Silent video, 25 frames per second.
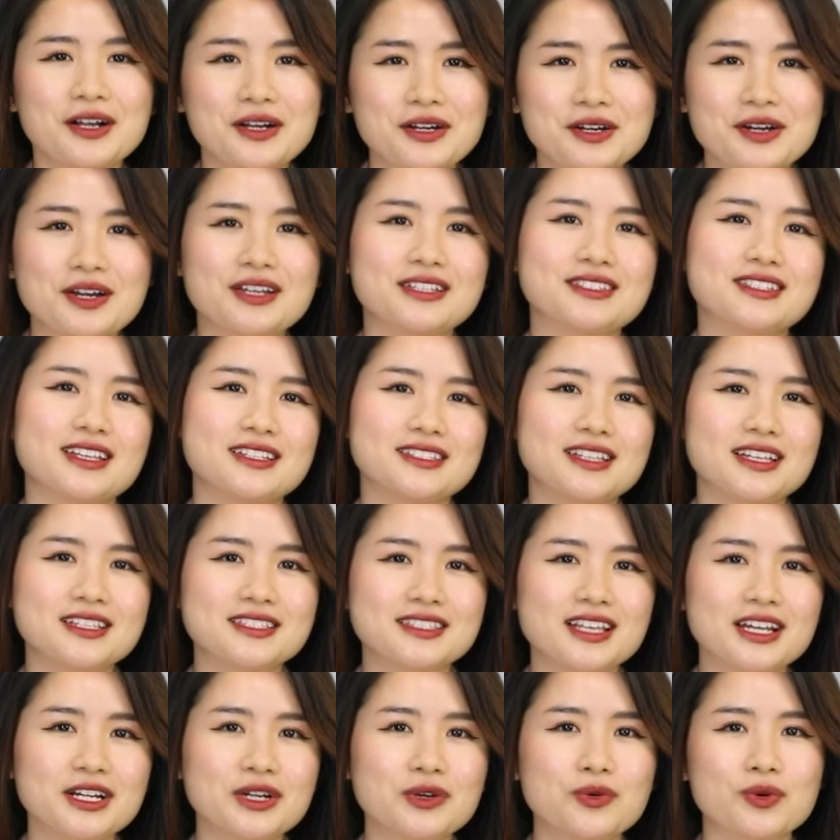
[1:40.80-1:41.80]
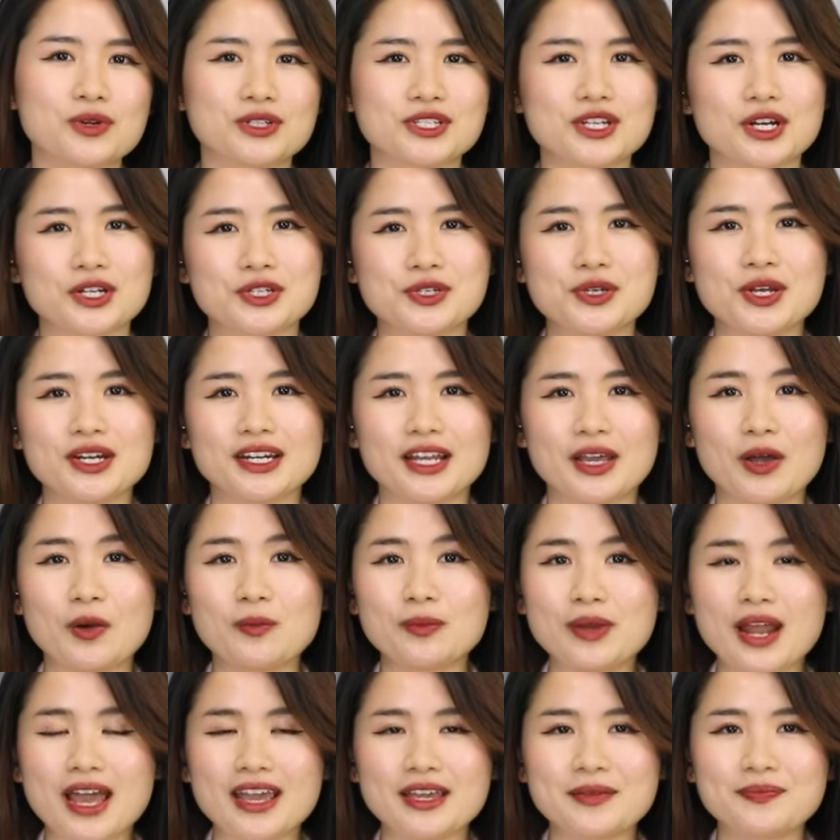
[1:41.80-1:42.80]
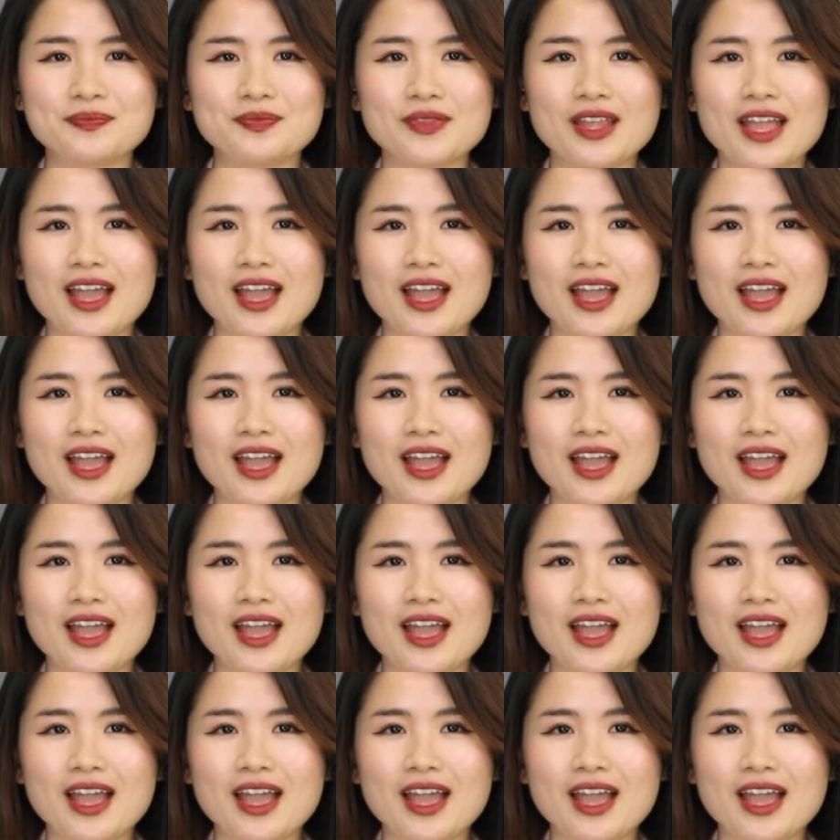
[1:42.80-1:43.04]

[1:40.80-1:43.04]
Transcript: người sẽ dẫn dắt cuộc trò chuyện ngày hôm nay.